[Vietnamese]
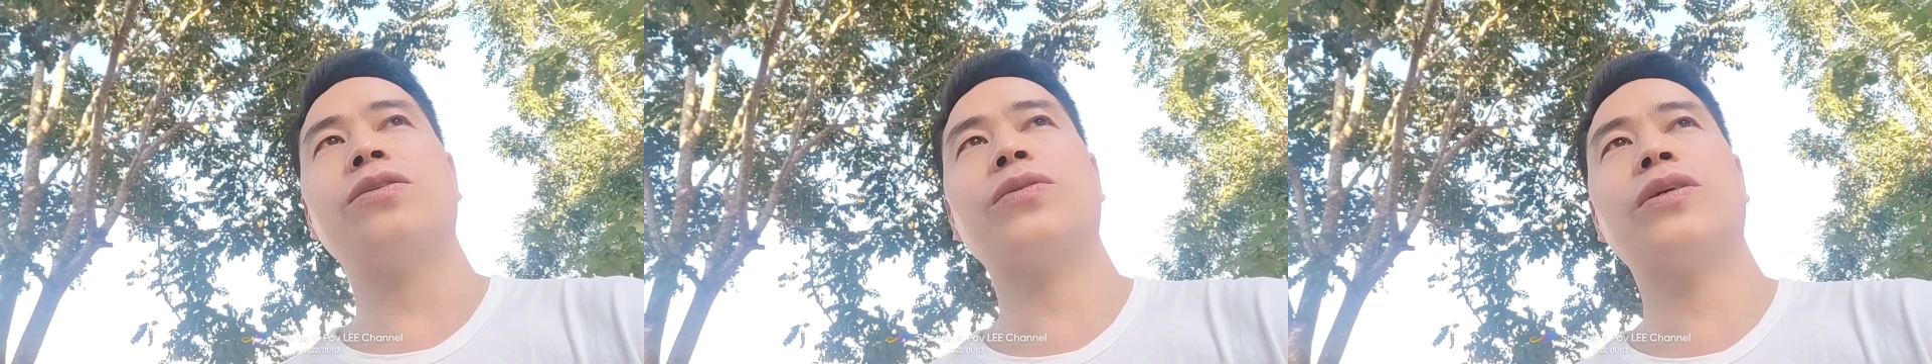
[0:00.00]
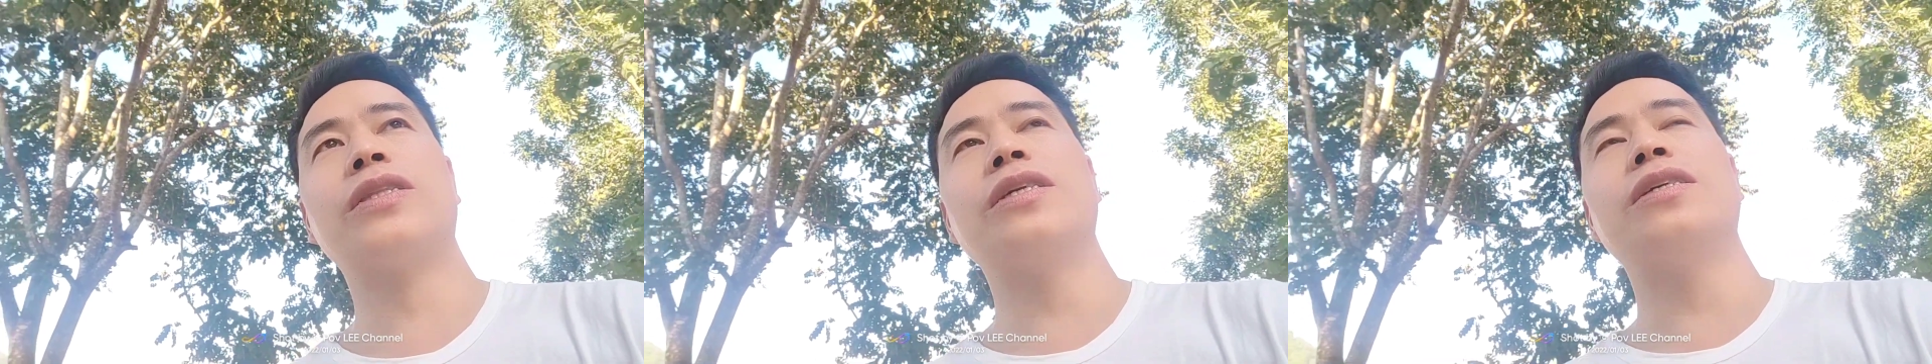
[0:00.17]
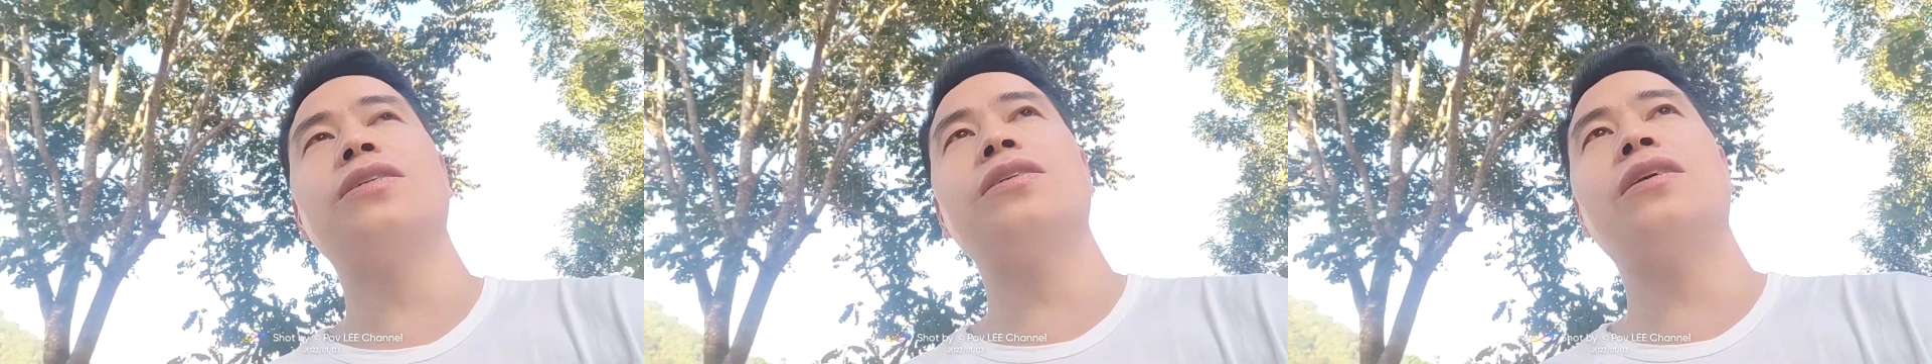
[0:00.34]
trong là
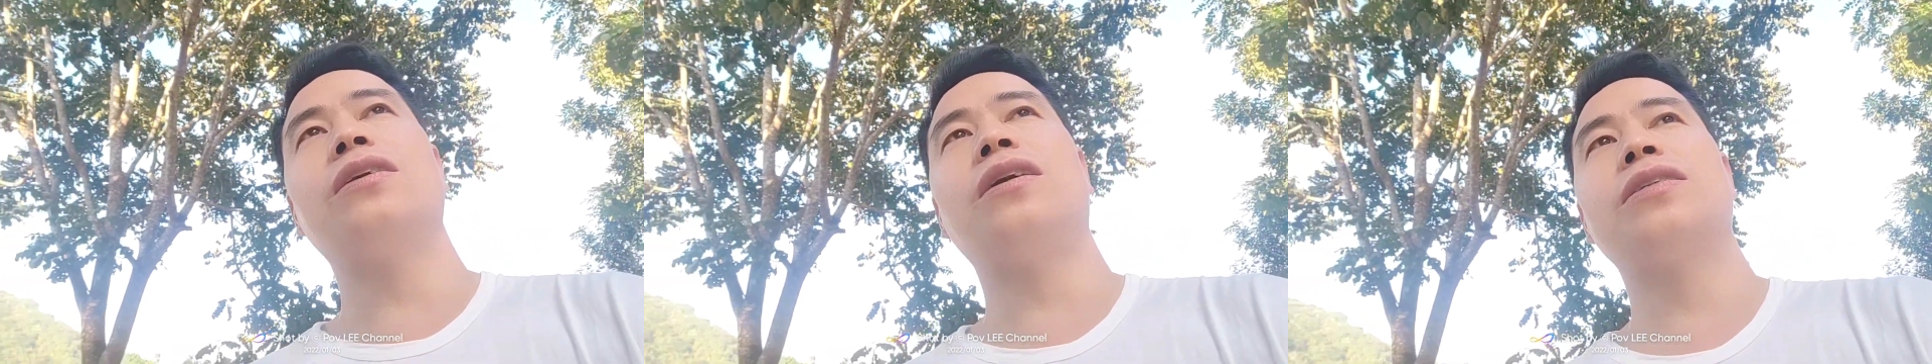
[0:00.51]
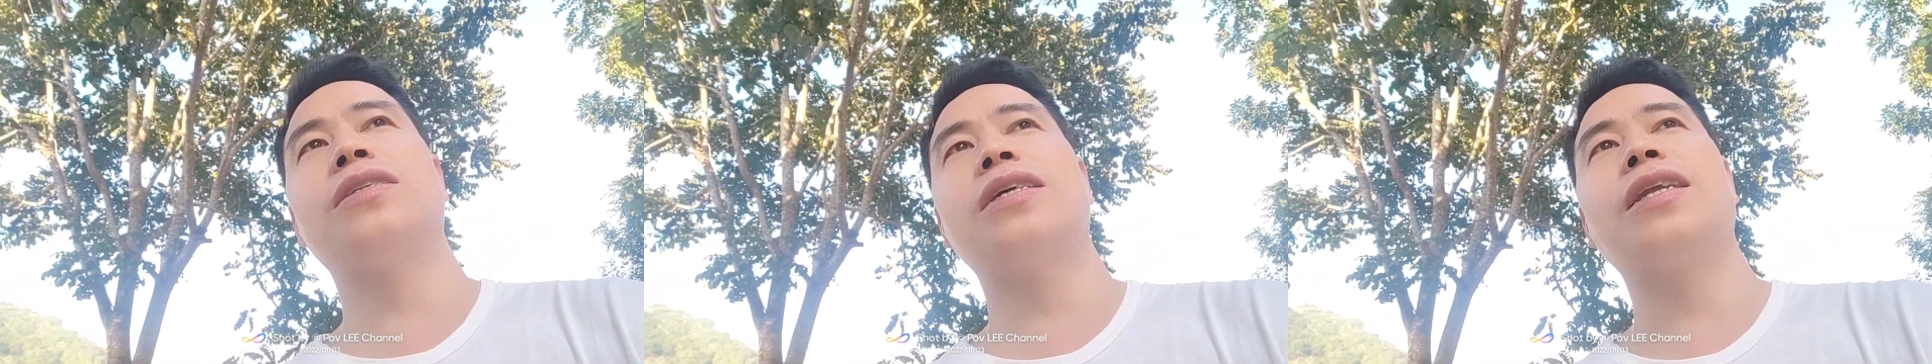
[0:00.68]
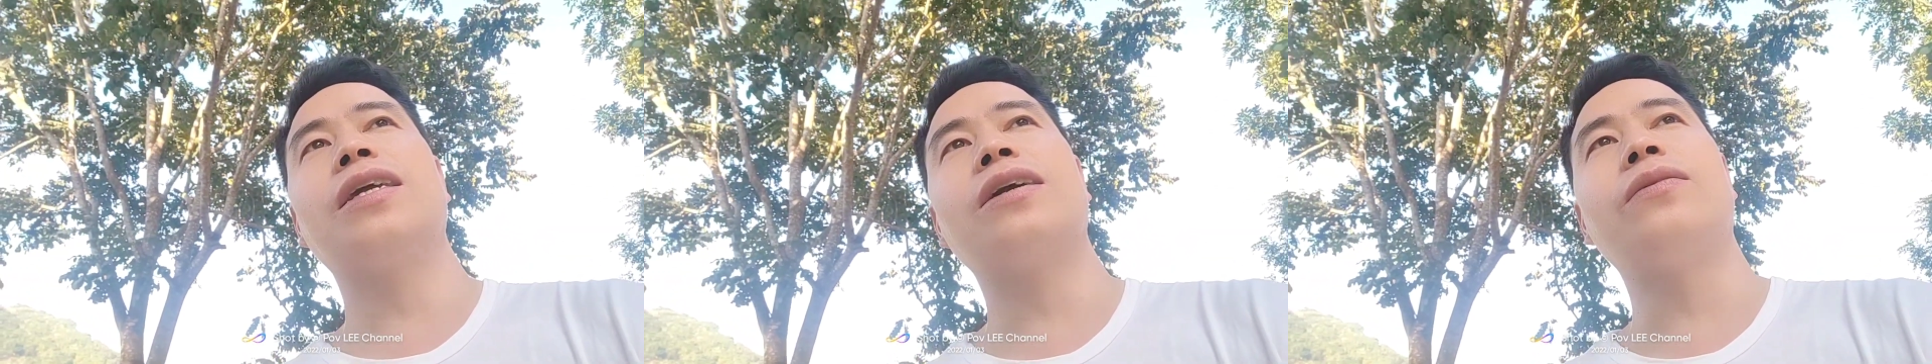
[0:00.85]
tứ gì ở
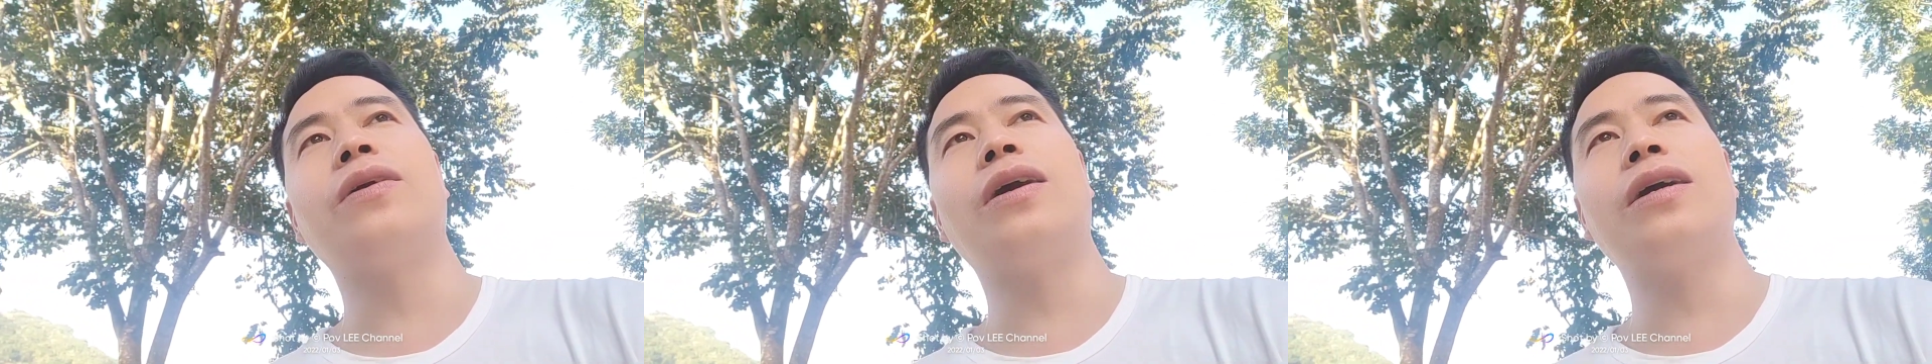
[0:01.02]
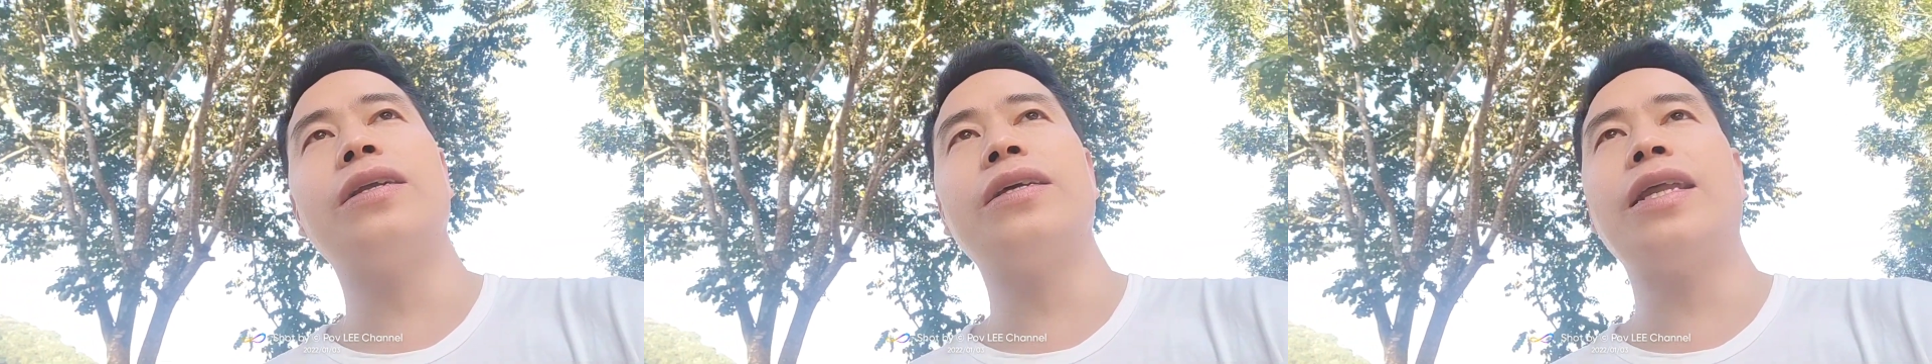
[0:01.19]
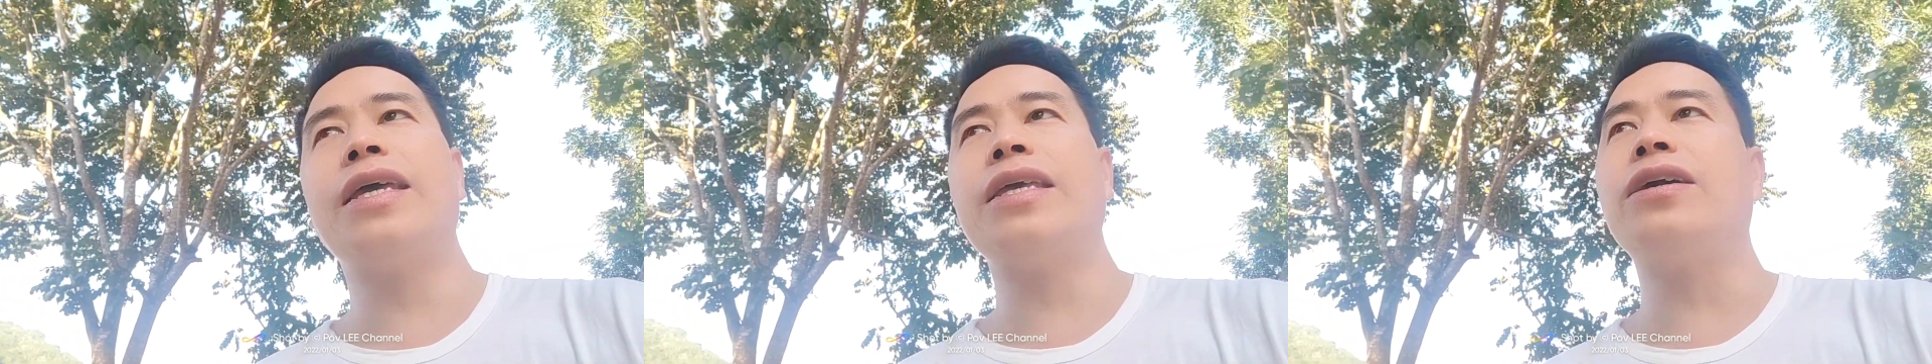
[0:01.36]
xe nền cầu ở
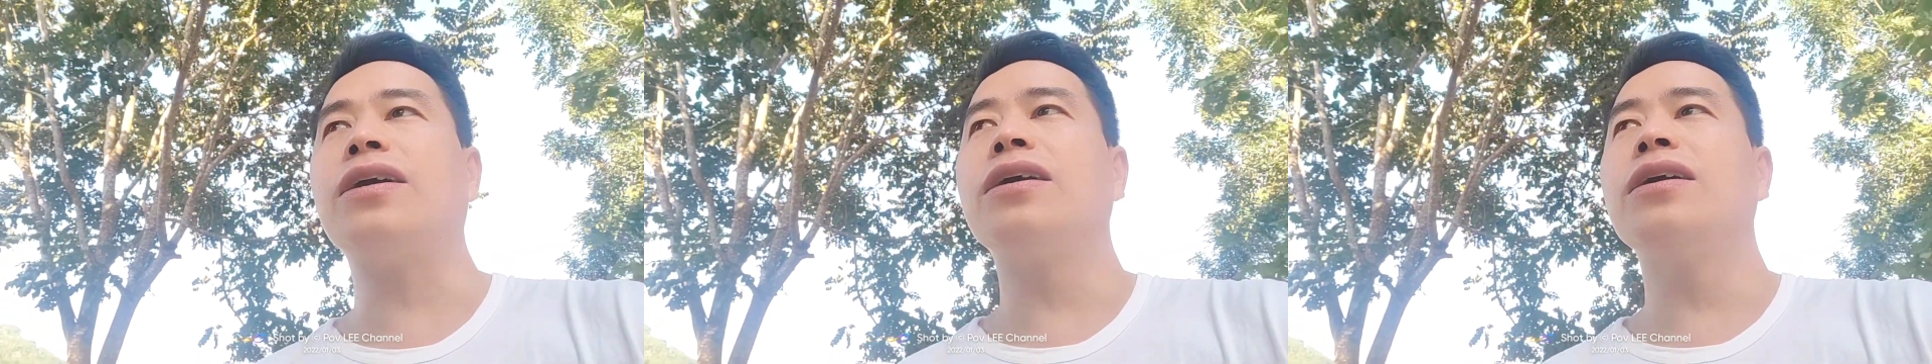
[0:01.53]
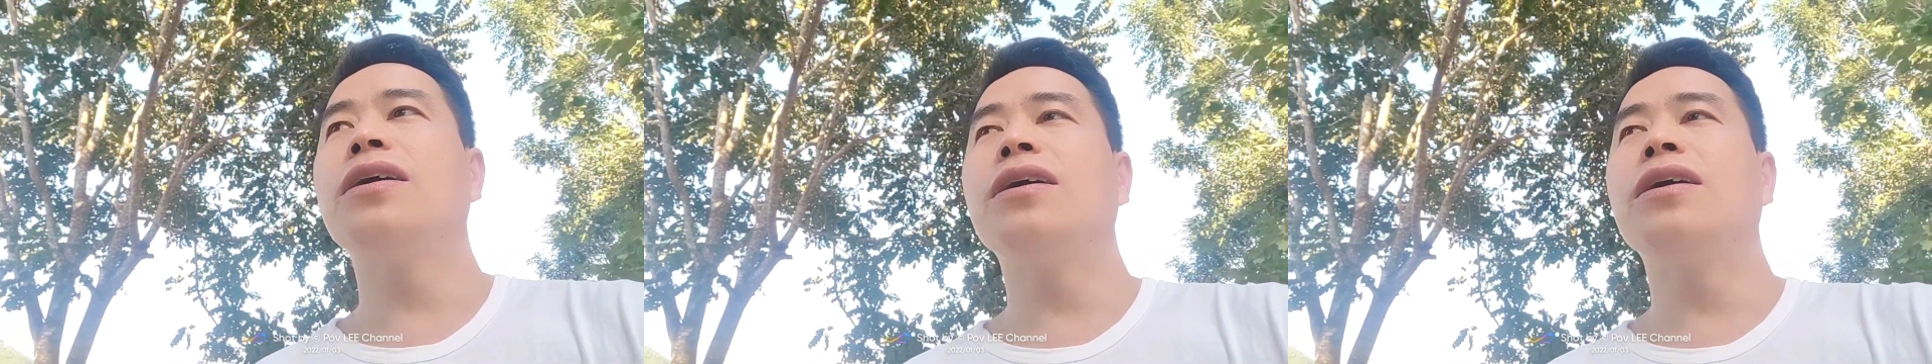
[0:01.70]
lời nấy dọ